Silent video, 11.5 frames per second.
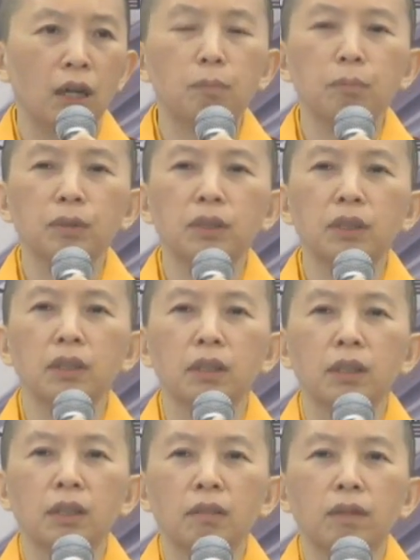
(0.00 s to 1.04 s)
而不是
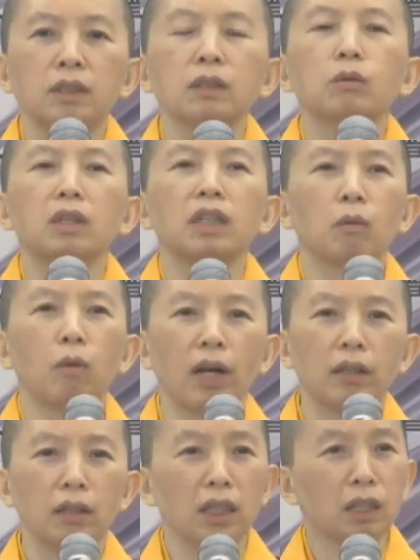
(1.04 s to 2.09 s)
反正我念
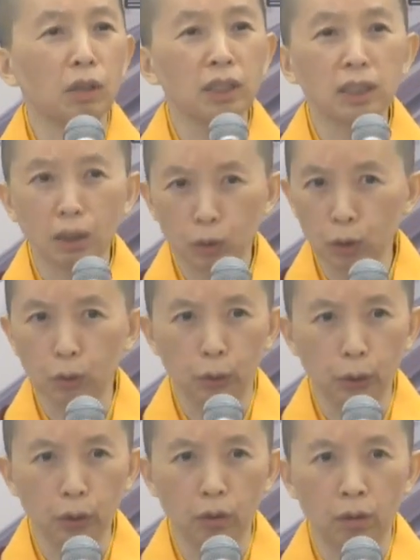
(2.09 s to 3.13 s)
完了，你以为这样就
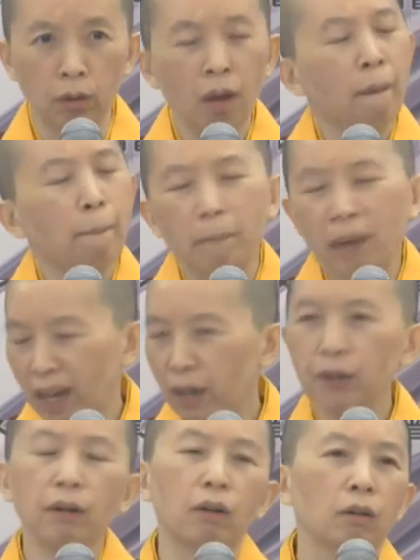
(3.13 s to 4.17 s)
有用？
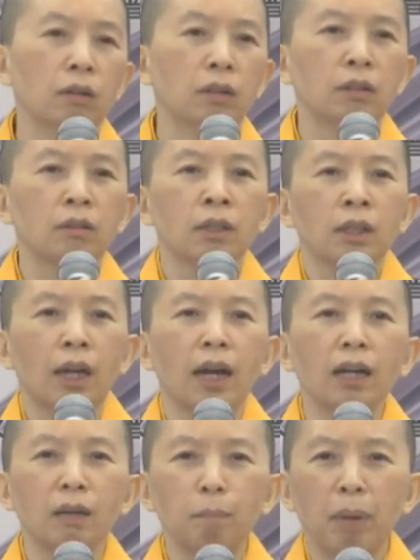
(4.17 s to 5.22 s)
没有，
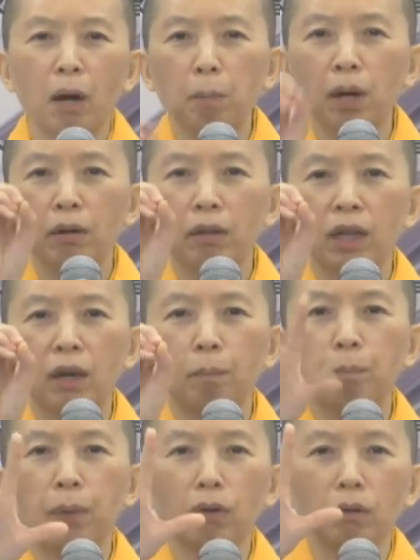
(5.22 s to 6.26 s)
它跟泡泡一样，
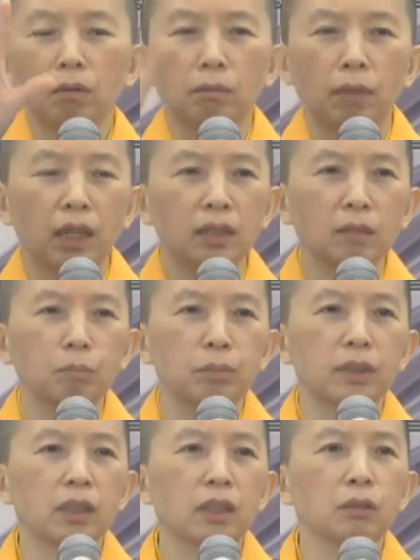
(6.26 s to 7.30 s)
不马上
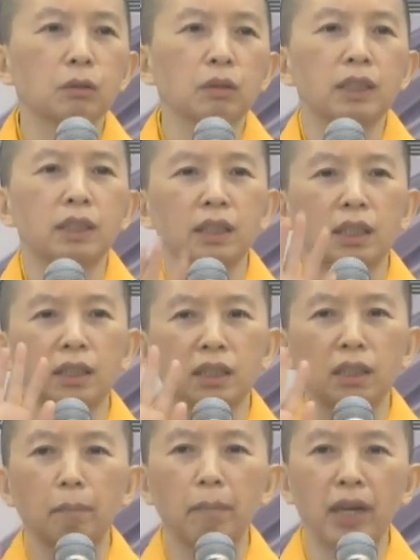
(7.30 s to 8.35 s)
不见，所以结
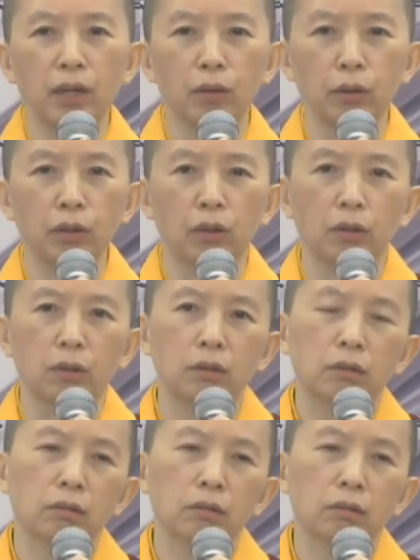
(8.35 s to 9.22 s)
界没有用。